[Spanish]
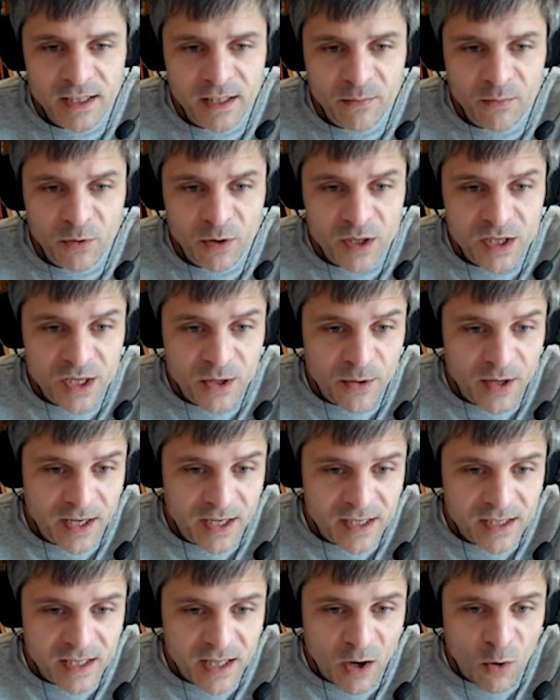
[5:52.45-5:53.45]
te puedes llevar
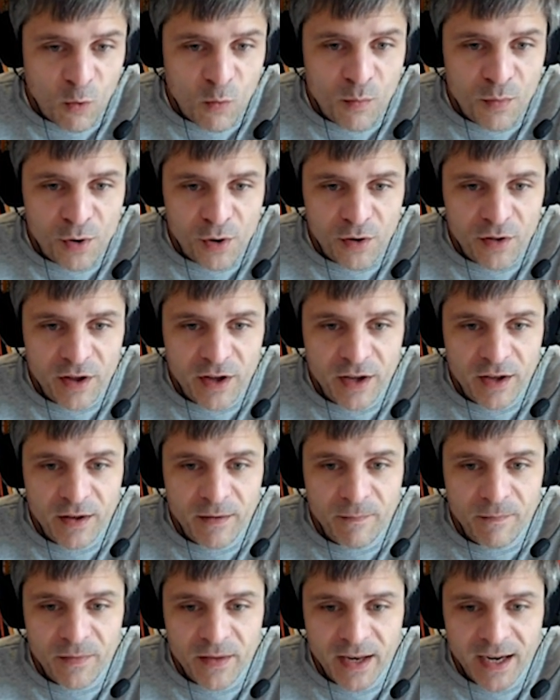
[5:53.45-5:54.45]
esta Umbro
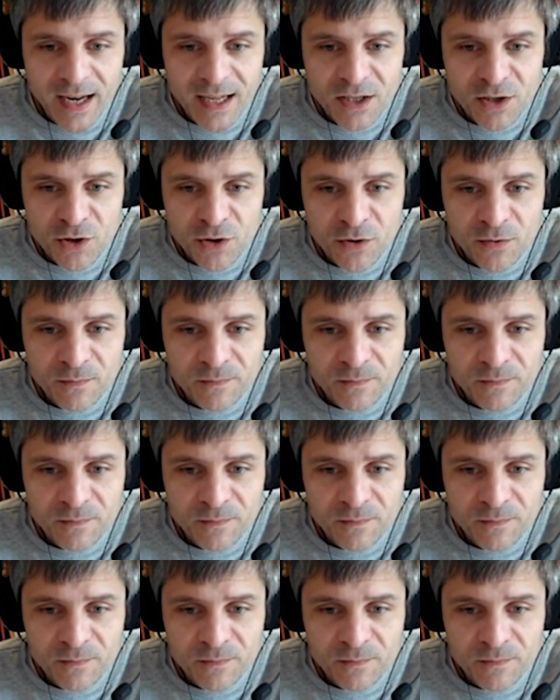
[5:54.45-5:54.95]
de, de